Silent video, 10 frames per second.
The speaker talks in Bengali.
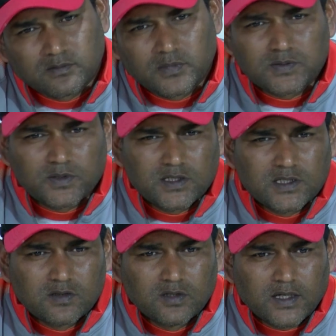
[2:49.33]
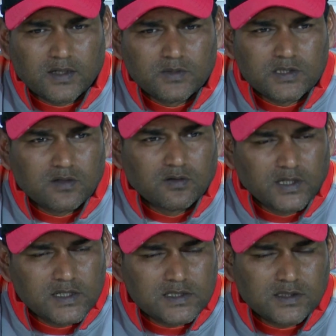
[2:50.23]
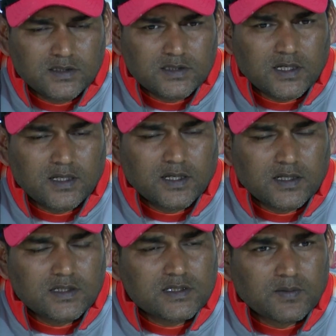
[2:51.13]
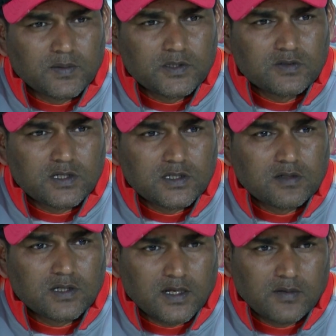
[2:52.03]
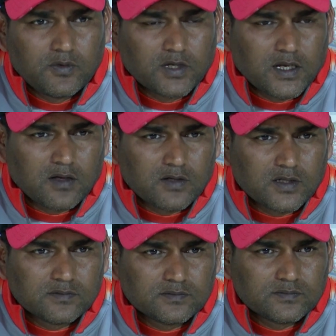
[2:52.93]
ব্যাটসম্যানরা যেহেতু একটা মিস্টেক হয়ে গেছে ইনশাল্লাহ দেখা যাক সামনে ম্যাচগুলোতে যেন তারা এই ভুলটা না করে